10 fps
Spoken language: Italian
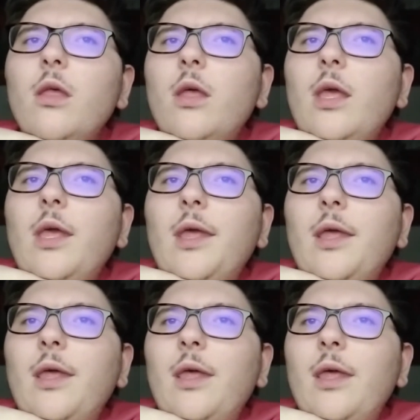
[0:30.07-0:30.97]

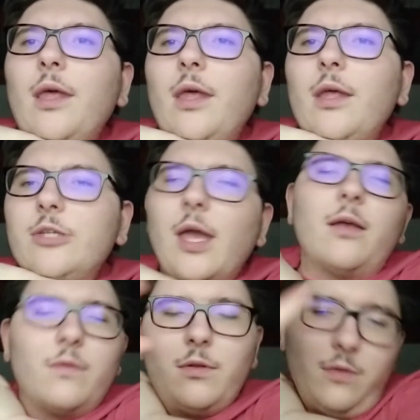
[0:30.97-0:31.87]
i, cioè,
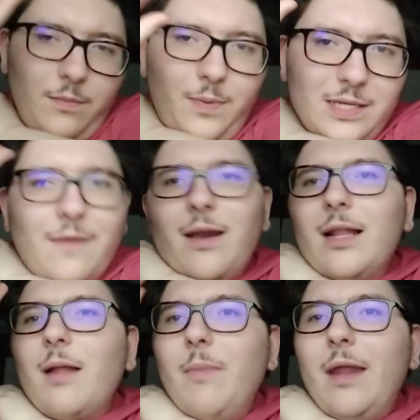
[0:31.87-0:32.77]
Pisa verrà
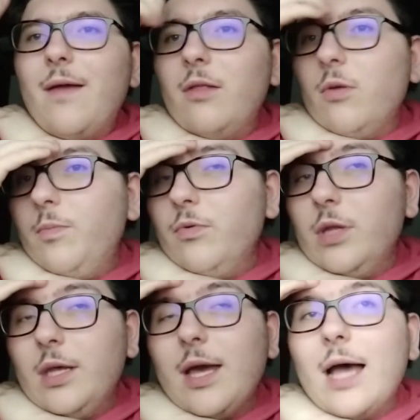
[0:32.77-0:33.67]
dal Benevento appunto
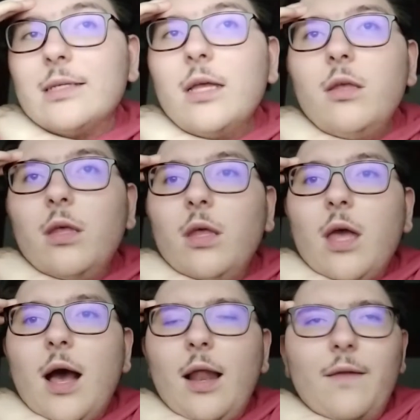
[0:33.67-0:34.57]
in casa
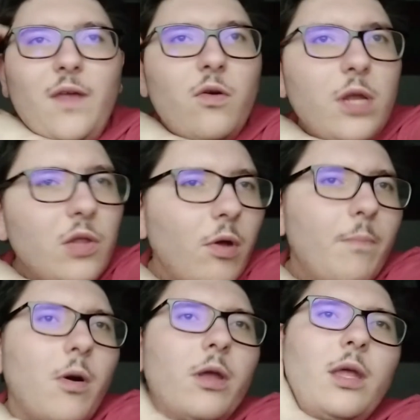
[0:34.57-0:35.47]
al Vigorito e
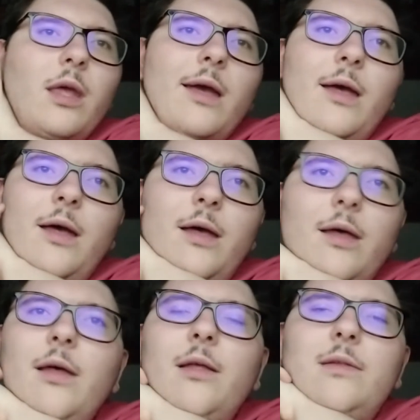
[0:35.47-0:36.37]
poi
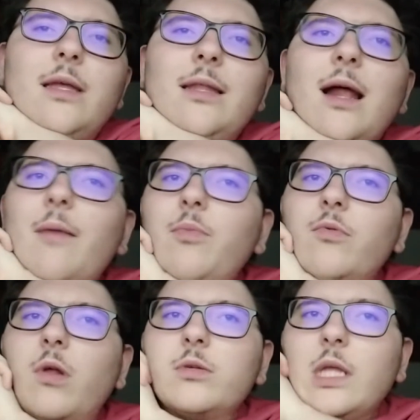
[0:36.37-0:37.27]
eh, si andrà
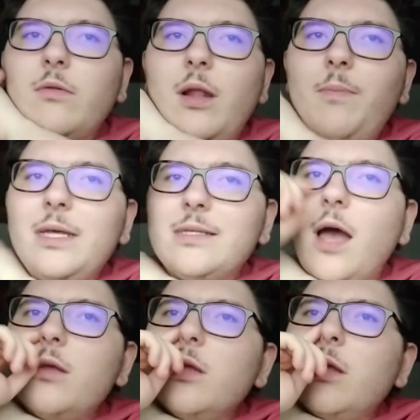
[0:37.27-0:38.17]
appunto allo stadio del
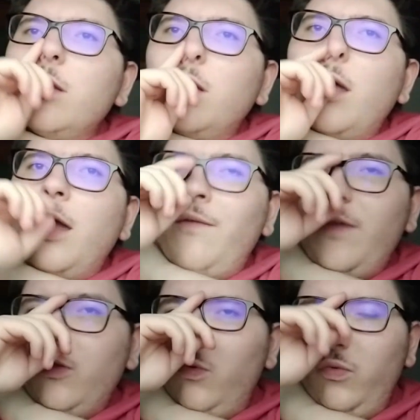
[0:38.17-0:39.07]
Pisa eh, il
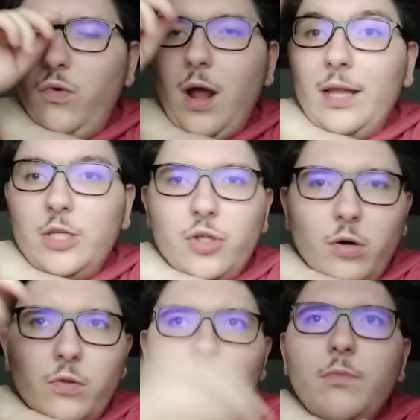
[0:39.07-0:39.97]
21 alle
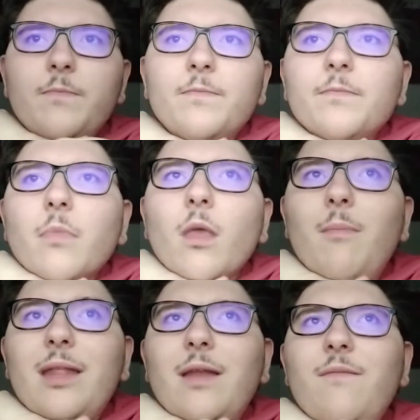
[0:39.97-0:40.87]
18
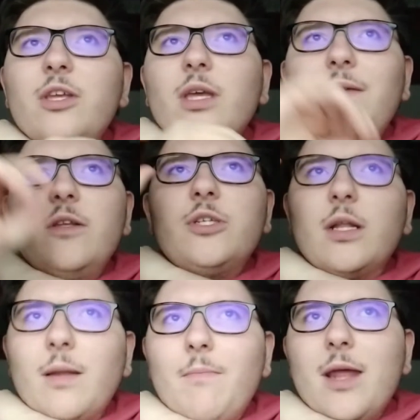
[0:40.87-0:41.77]
mentre invece chi vincerà
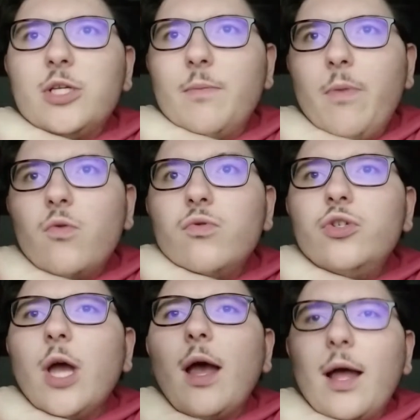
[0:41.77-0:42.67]
tra Brescia e
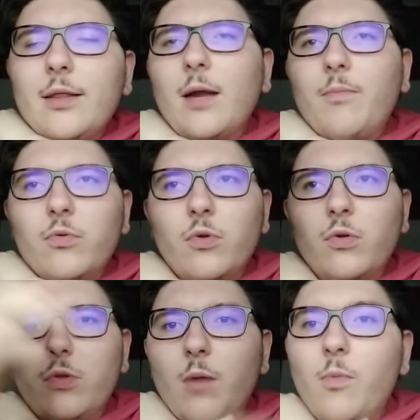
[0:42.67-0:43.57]
Perugia andrà appunto
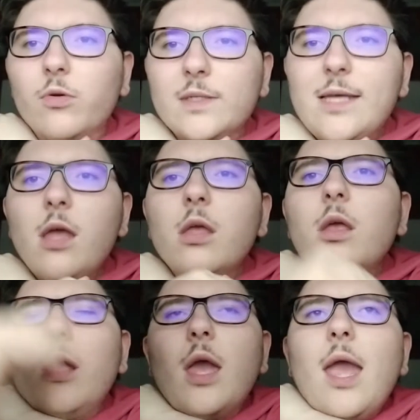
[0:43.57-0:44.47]
contro il Monza
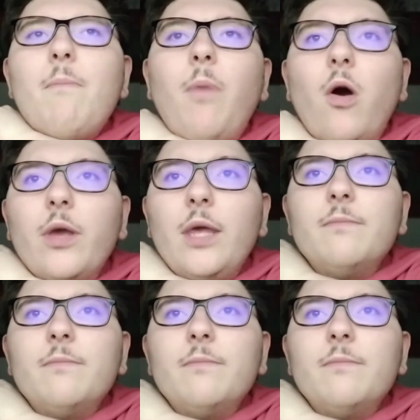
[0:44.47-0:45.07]
e poi